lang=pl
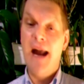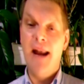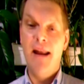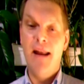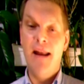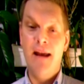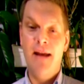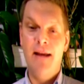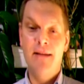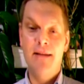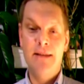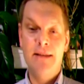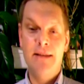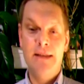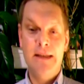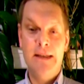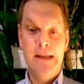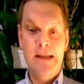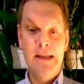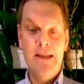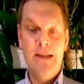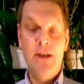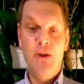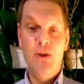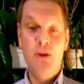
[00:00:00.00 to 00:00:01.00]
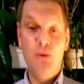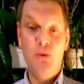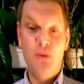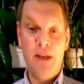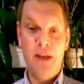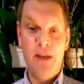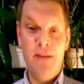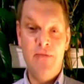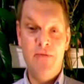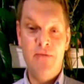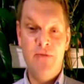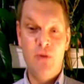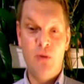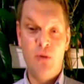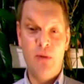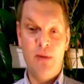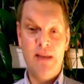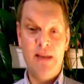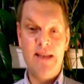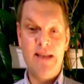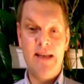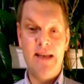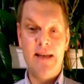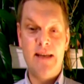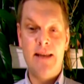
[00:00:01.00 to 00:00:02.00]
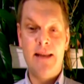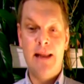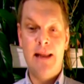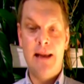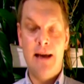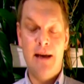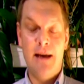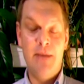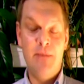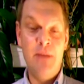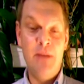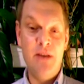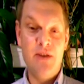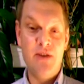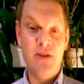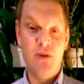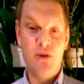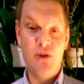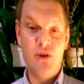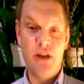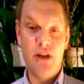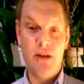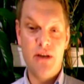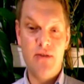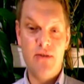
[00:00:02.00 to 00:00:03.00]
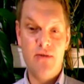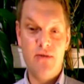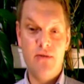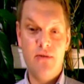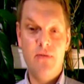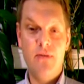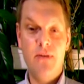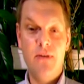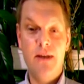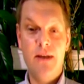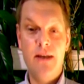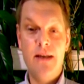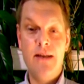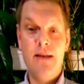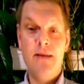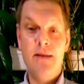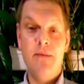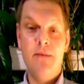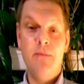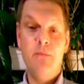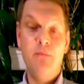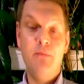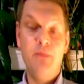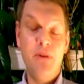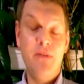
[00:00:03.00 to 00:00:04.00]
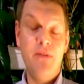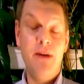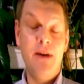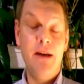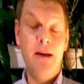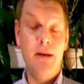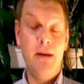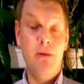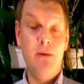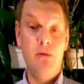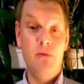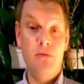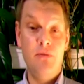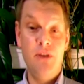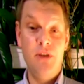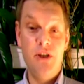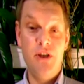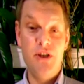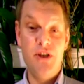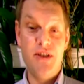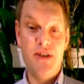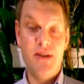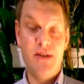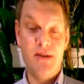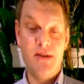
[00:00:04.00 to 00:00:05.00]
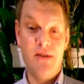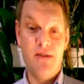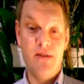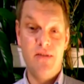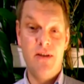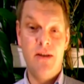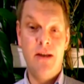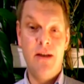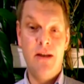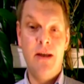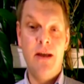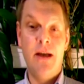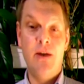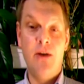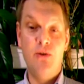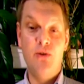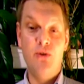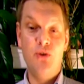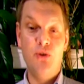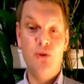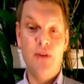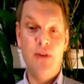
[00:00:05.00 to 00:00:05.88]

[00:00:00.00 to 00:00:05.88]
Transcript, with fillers: ale i tutaj informacja dla mięsożerców, y, bywa również stosowana jako